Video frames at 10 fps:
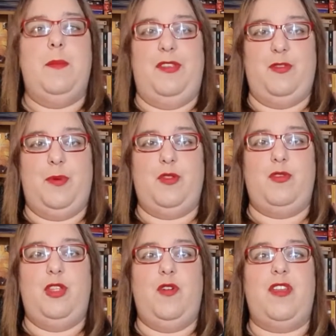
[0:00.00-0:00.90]
ma
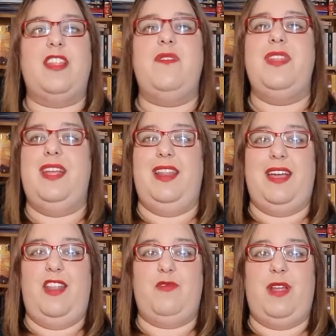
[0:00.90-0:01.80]
soprattutto ricordatevi di
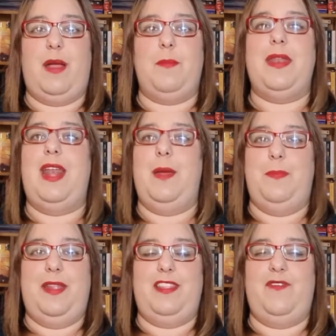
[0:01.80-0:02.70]
cliccare sulla campanella
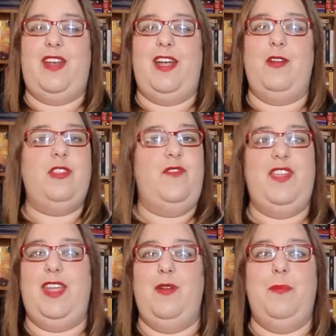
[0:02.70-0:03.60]
per attivare le
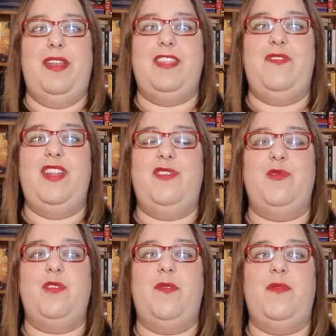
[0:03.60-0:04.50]
notifiche e non perdervi
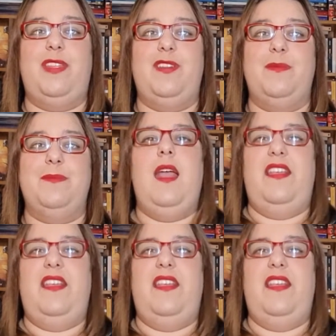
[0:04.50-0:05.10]
nessun nuovo video.